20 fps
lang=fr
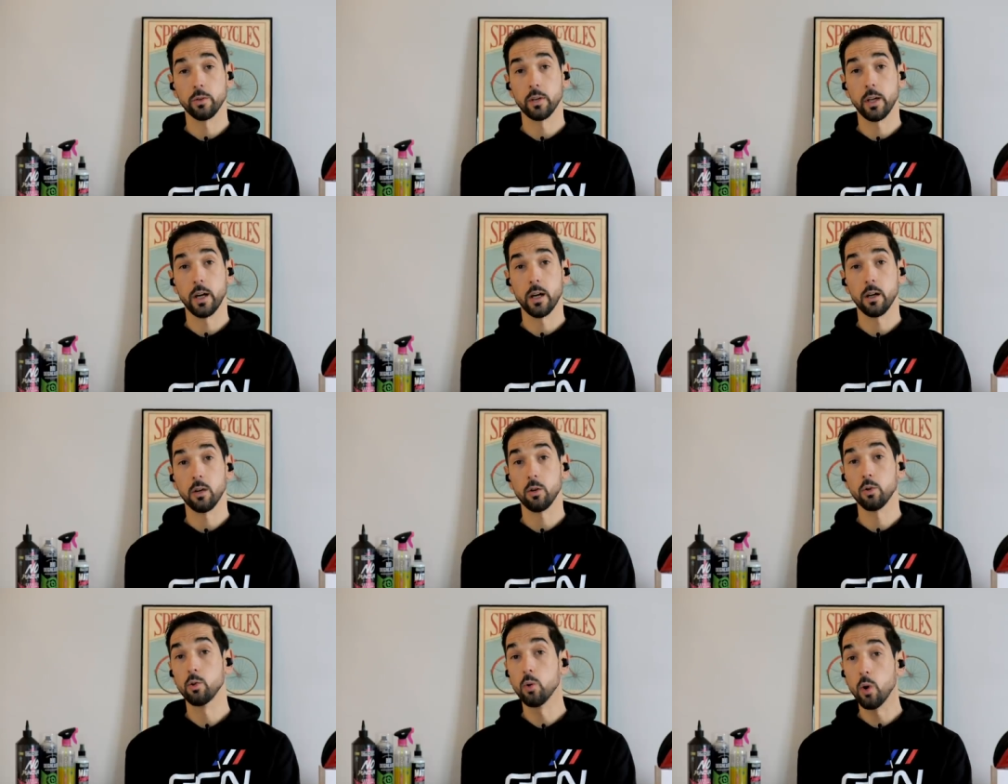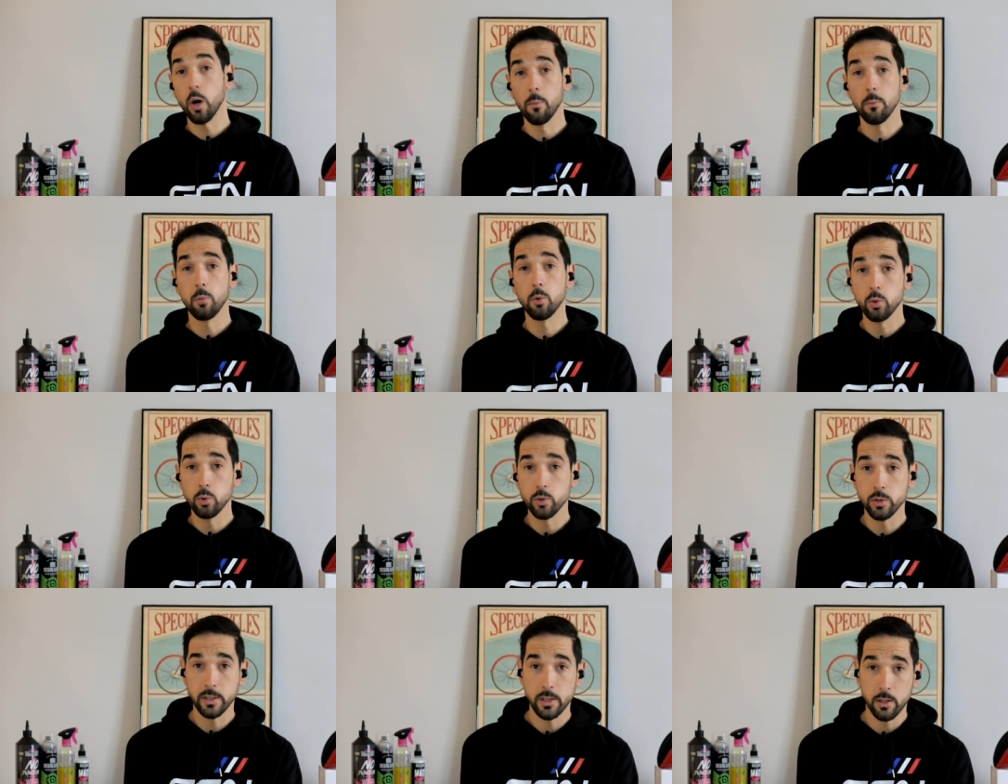a recours à
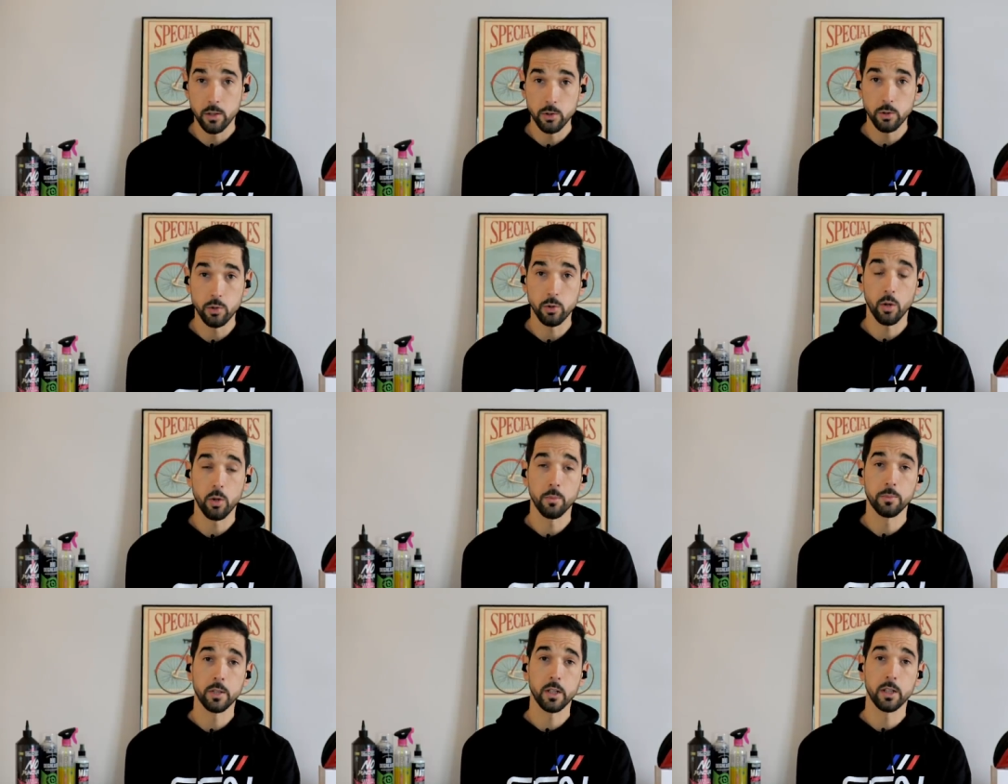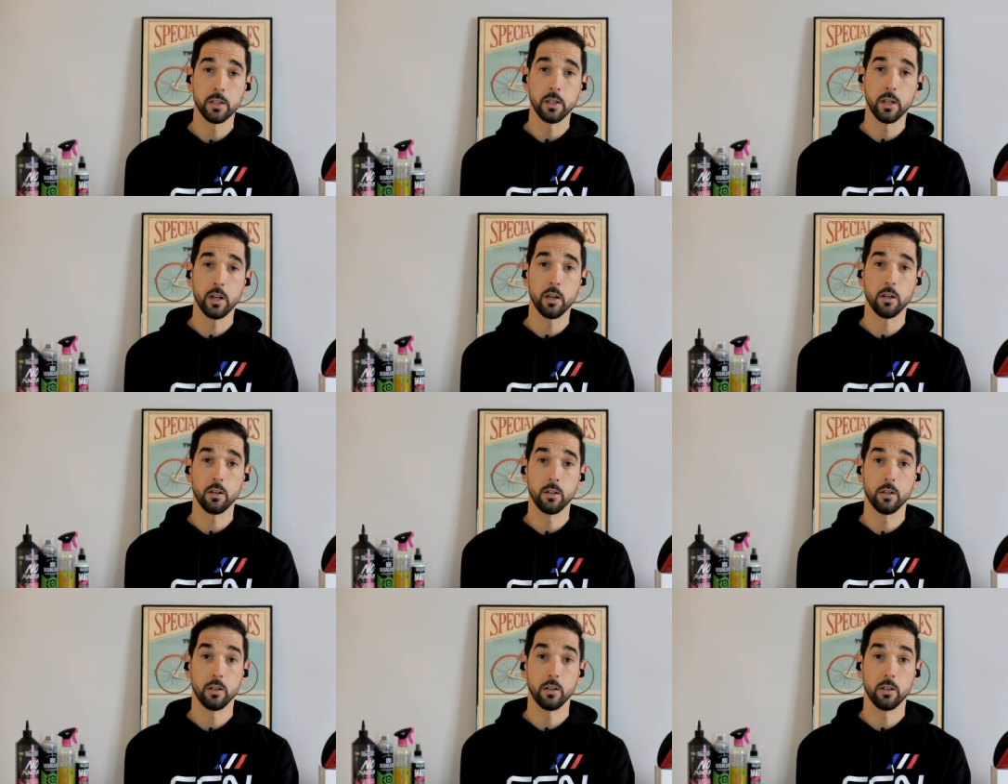beaucoup de séances sur home trainer,